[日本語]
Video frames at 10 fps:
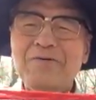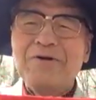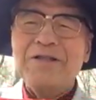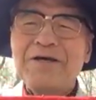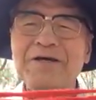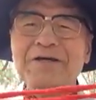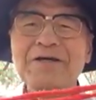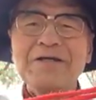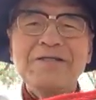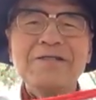これで
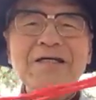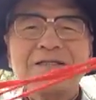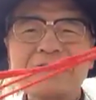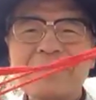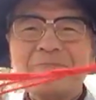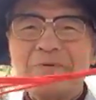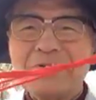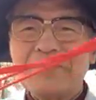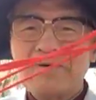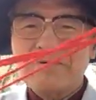さっき前
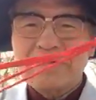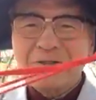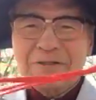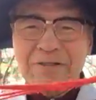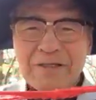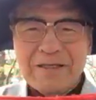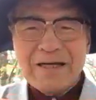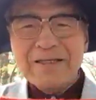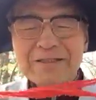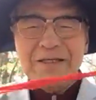方にこう1
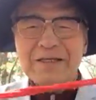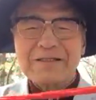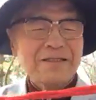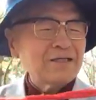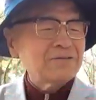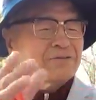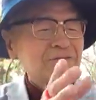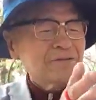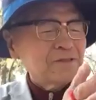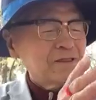回転左右
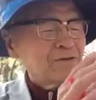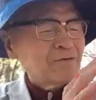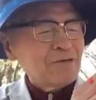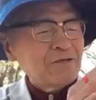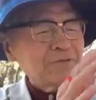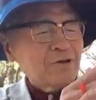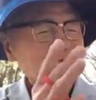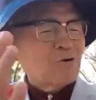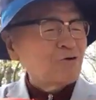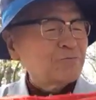あの親指
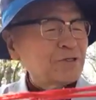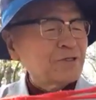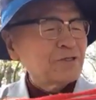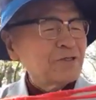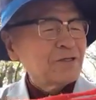小指